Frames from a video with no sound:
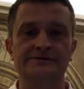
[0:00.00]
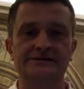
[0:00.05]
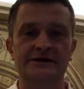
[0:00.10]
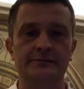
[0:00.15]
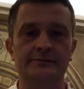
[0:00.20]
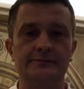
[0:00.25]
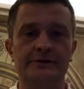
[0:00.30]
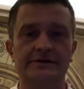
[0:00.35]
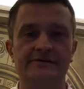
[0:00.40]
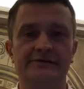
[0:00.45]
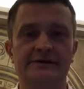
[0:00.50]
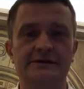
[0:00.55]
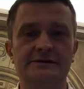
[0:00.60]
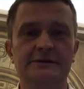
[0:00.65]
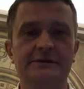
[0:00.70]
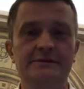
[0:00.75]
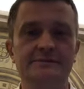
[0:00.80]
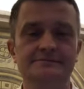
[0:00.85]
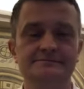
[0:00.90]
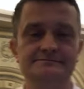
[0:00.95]
Всем
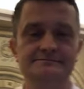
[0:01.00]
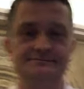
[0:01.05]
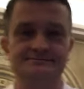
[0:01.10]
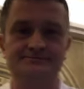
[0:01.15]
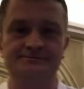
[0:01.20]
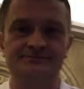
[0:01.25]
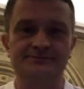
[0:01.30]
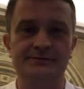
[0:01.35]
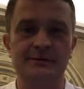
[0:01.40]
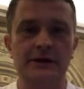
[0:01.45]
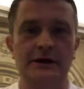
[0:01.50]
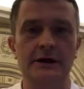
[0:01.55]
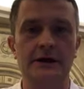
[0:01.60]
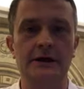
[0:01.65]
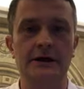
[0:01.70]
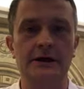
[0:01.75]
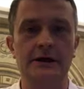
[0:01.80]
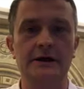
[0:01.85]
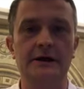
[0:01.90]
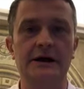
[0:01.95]
привет!
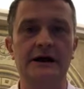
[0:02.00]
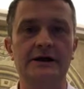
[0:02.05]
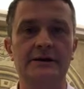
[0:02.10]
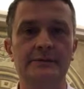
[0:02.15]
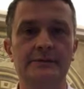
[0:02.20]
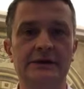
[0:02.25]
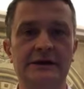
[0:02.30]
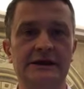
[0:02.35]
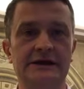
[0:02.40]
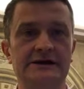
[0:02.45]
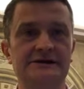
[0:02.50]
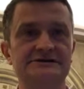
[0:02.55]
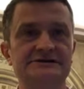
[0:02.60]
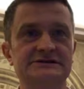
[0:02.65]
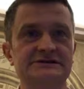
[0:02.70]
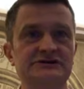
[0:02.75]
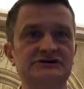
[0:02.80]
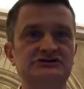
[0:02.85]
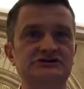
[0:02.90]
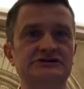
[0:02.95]
А, как меня
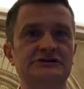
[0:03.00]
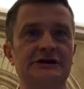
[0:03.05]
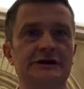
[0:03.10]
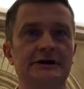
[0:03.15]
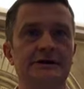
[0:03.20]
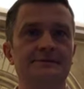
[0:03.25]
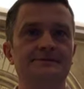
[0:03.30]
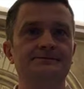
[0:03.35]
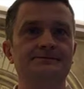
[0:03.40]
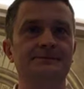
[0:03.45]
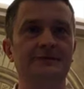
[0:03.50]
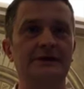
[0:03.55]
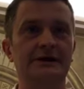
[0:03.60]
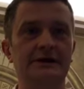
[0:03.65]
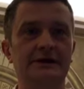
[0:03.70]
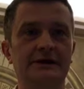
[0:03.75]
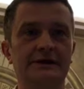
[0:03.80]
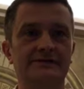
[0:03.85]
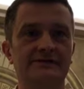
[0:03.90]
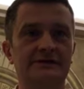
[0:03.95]
слышно
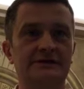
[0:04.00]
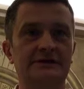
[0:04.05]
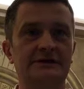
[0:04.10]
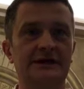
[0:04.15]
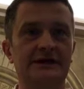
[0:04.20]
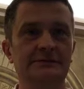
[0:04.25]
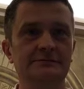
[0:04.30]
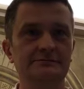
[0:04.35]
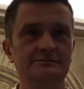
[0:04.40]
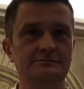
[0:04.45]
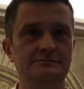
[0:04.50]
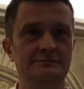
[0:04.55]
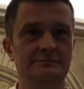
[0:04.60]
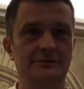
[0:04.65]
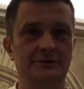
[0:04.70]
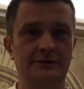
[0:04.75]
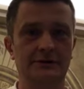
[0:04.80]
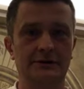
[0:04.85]
и видно?